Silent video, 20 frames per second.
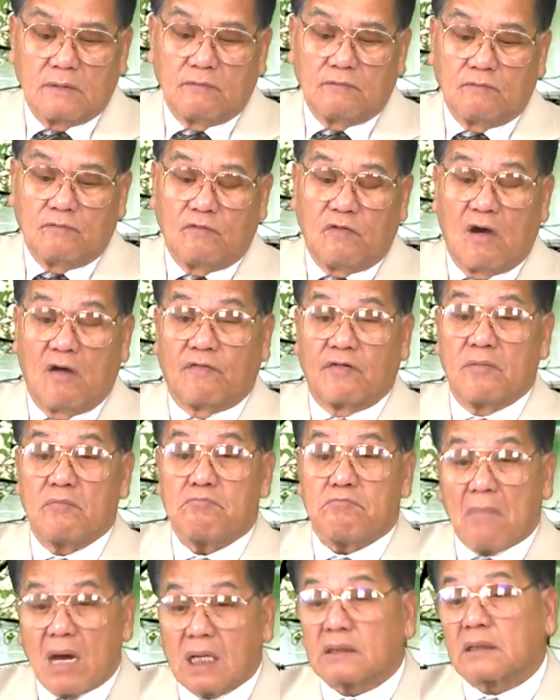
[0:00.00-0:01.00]
và phải
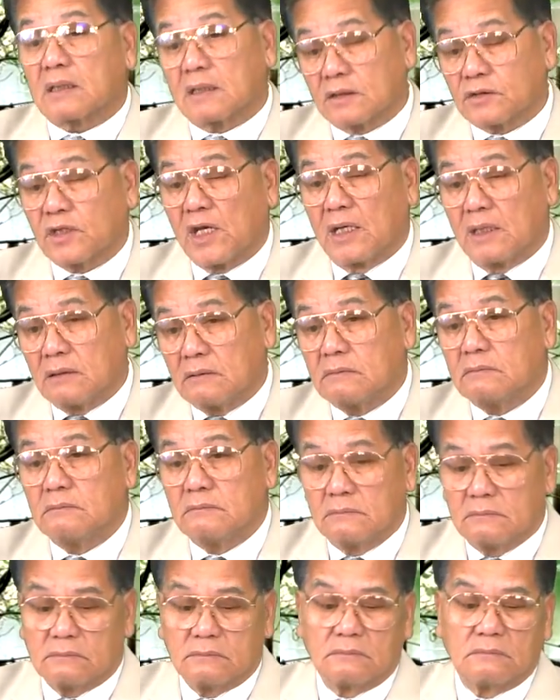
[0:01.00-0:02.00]
bắt cái tên
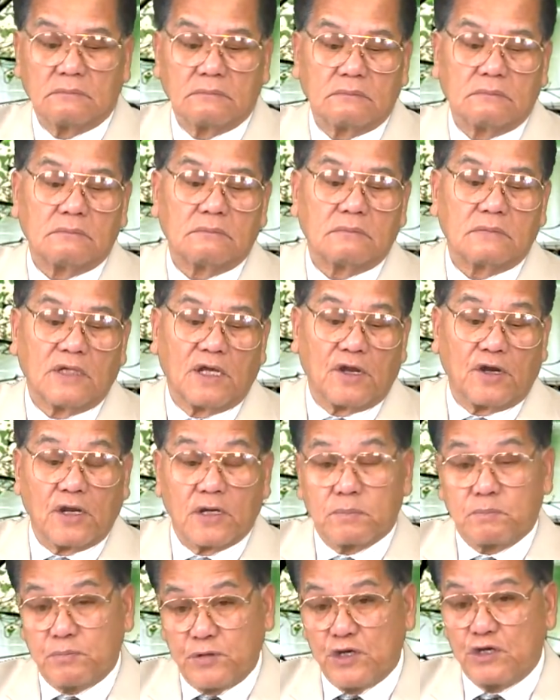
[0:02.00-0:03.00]
Eric
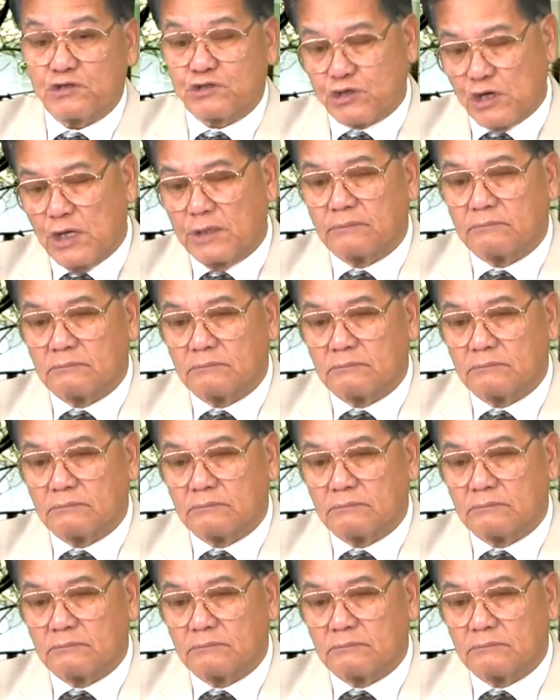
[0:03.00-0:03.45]
Pearson